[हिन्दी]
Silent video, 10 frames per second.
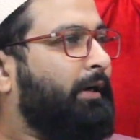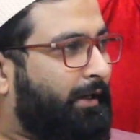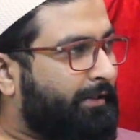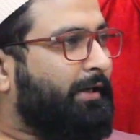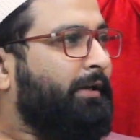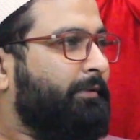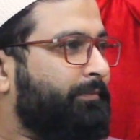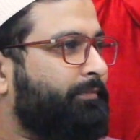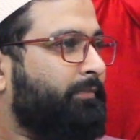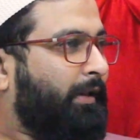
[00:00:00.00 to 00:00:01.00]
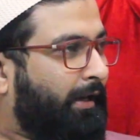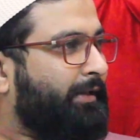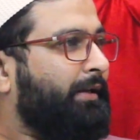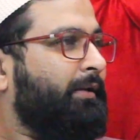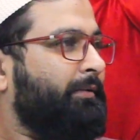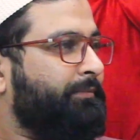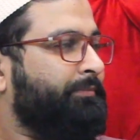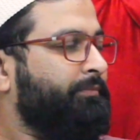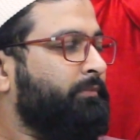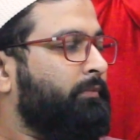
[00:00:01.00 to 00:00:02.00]
अच्छा ऐसा है
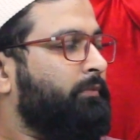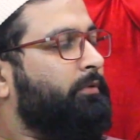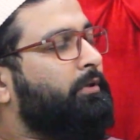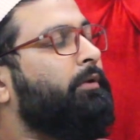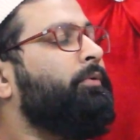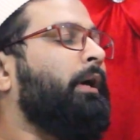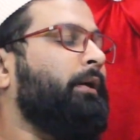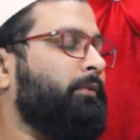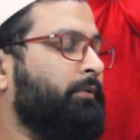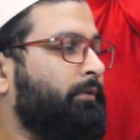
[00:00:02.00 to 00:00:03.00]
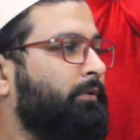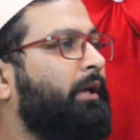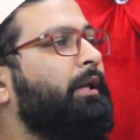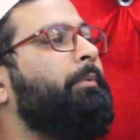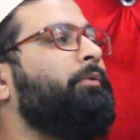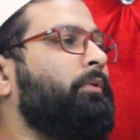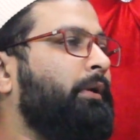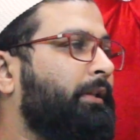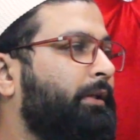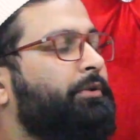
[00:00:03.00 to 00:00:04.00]
चल सुना तेरी भी सुन
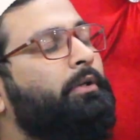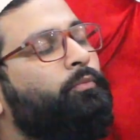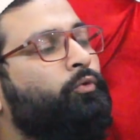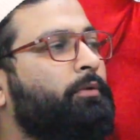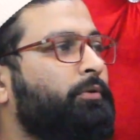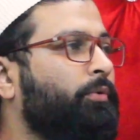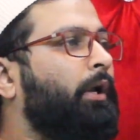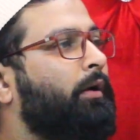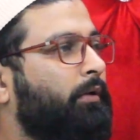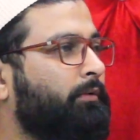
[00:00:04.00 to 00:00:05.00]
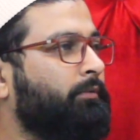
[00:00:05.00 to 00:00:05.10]
लेते हैं चल सुना